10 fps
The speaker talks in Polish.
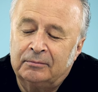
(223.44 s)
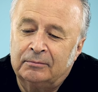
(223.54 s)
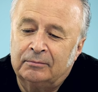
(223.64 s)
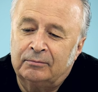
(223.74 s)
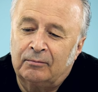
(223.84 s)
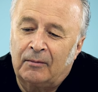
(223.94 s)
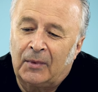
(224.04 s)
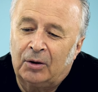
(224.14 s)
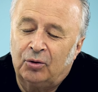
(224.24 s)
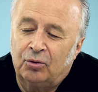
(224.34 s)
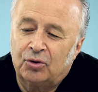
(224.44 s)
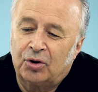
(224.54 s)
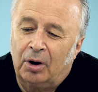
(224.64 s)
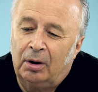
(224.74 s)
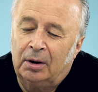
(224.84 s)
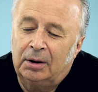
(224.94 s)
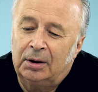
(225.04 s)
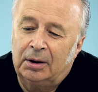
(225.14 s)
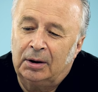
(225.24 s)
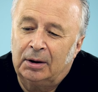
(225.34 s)
Mm, dużo
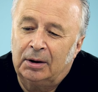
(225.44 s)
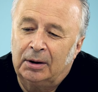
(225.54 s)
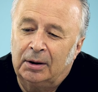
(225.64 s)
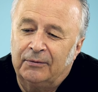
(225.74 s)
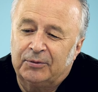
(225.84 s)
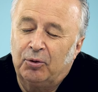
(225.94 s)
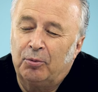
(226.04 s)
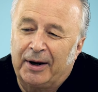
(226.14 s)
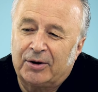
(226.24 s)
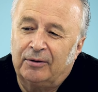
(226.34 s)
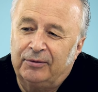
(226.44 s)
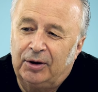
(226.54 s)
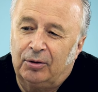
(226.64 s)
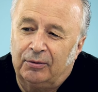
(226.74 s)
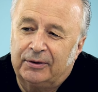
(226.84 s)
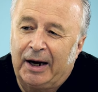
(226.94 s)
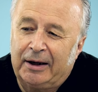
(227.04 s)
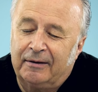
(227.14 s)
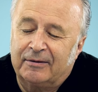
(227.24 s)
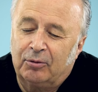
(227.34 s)
e, e, e, współpracowników,
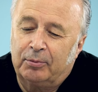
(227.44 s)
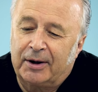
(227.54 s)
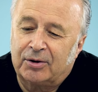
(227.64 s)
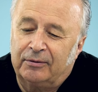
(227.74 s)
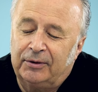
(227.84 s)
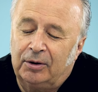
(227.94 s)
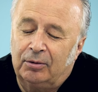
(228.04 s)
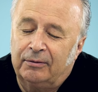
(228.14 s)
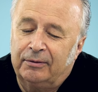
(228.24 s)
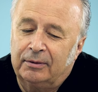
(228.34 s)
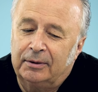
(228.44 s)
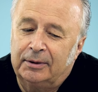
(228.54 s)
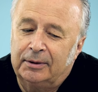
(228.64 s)
tajnych współpracowników